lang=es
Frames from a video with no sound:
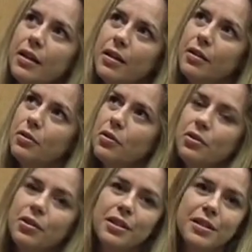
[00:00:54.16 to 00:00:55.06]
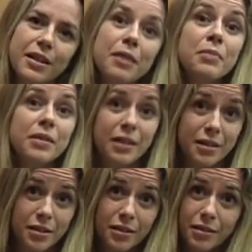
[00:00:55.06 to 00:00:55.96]
Entonces hay que
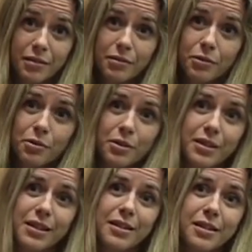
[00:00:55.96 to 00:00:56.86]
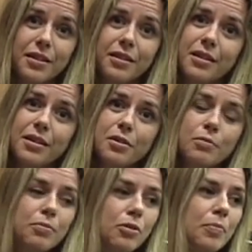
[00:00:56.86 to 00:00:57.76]
inventarse. Yo creo que la enseñanza es
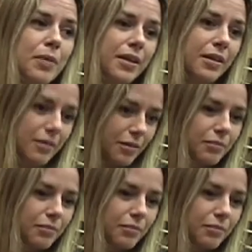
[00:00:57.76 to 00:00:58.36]
un poco para